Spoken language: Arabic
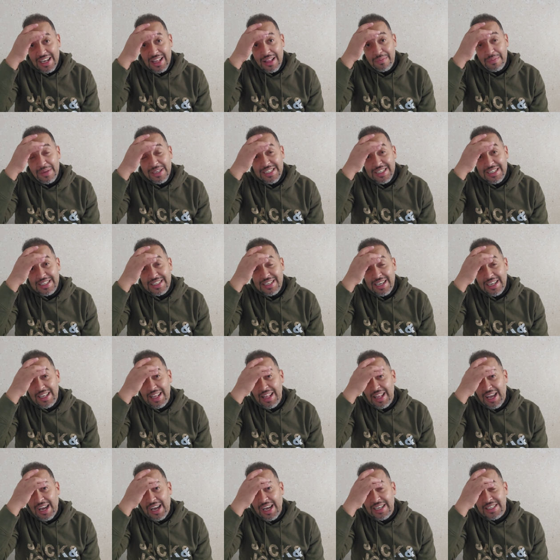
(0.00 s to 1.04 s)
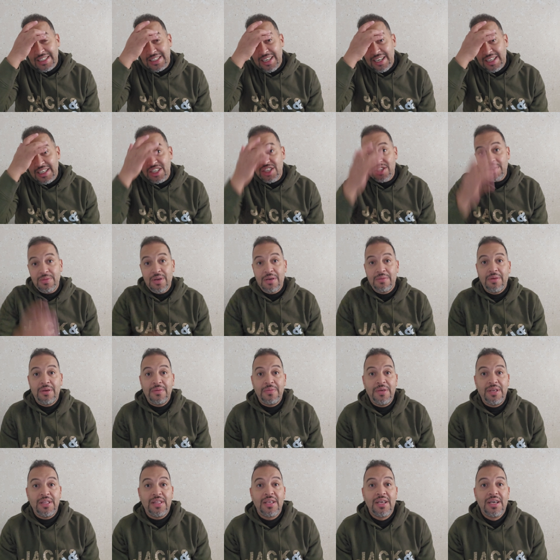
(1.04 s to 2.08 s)
الماتش الثاني اللي الثاني جمع ما
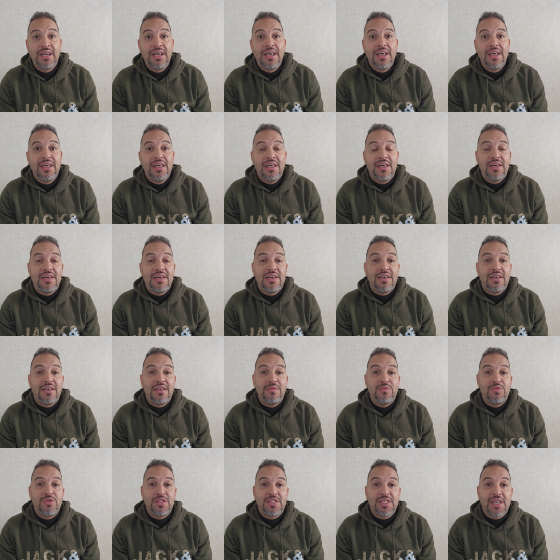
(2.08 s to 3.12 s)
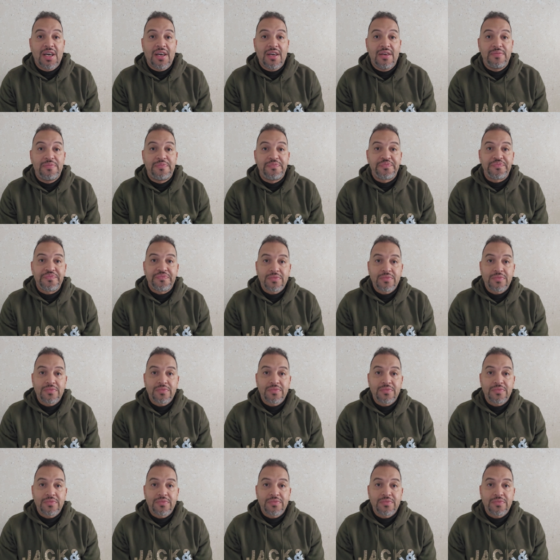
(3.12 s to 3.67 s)
بين آه، المنتخب